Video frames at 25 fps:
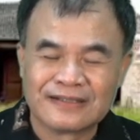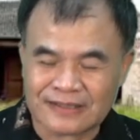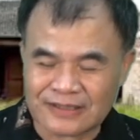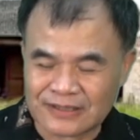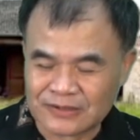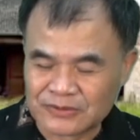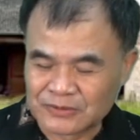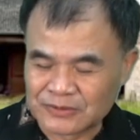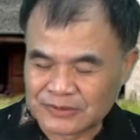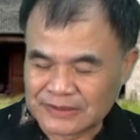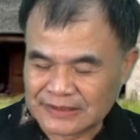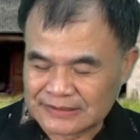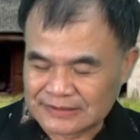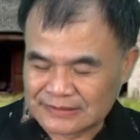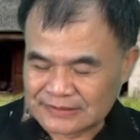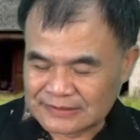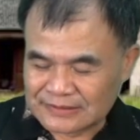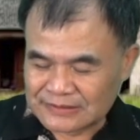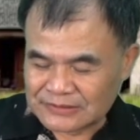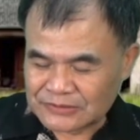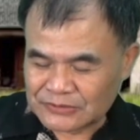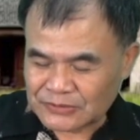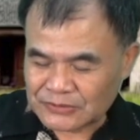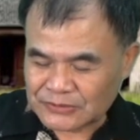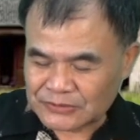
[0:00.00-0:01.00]
合炉的意
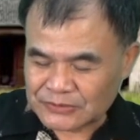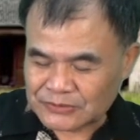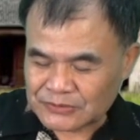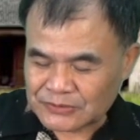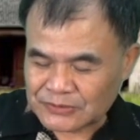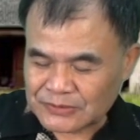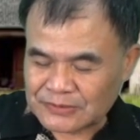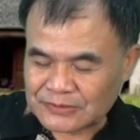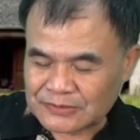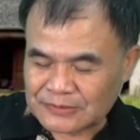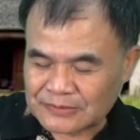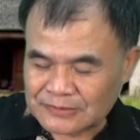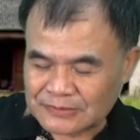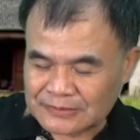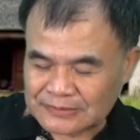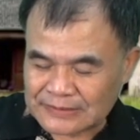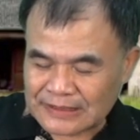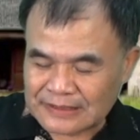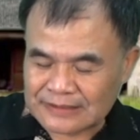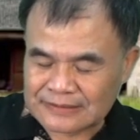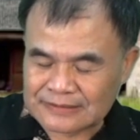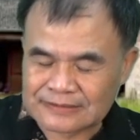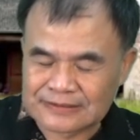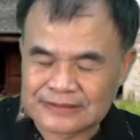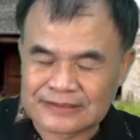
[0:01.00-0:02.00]
思就是说，
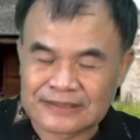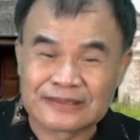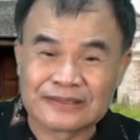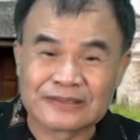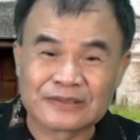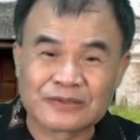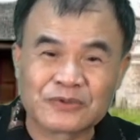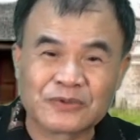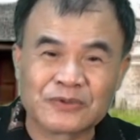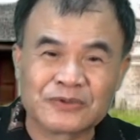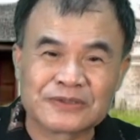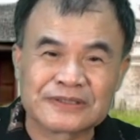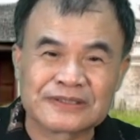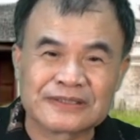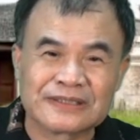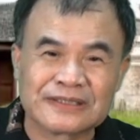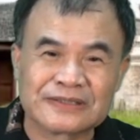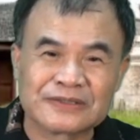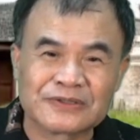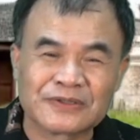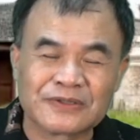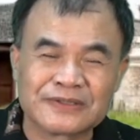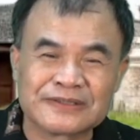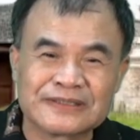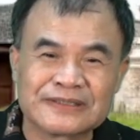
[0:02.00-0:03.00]
当先人过世的
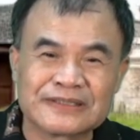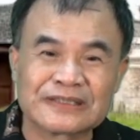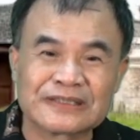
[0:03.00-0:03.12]
时候，